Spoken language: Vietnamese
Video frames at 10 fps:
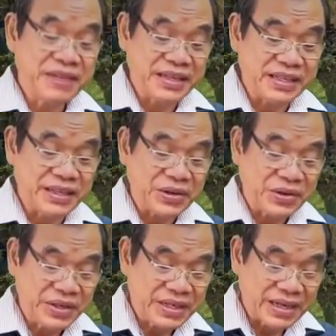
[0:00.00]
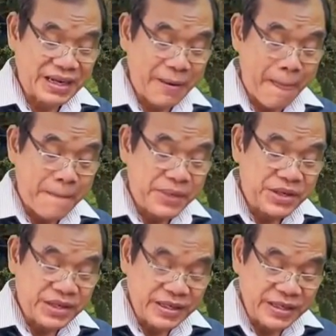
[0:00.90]
Ngay từ lúc trúng số,
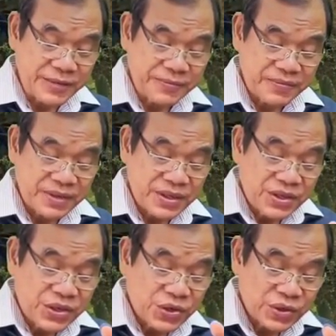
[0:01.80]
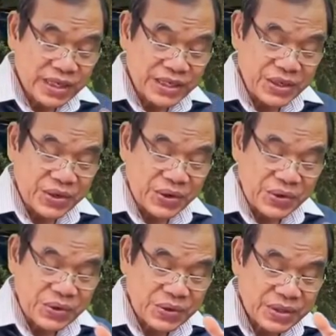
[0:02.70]
ông đã dành ra một số
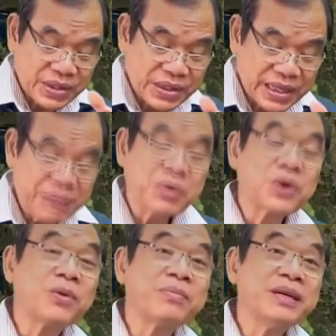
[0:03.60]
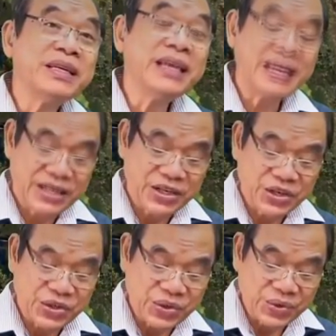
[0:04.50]
tiền lớn để làm quỹ tiết
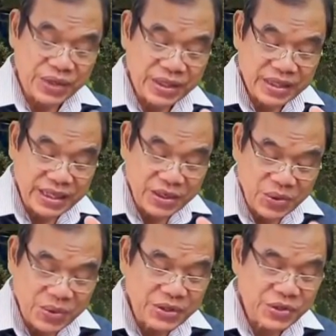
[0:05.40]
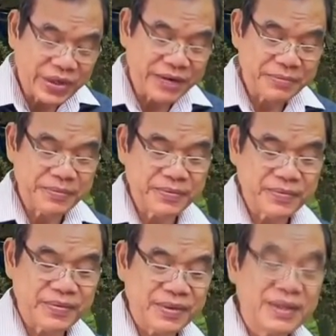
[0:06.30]
kiệm cho các em nghèo hiếu
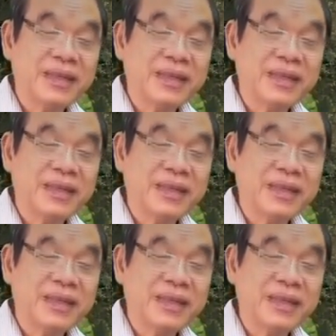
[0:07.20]
học.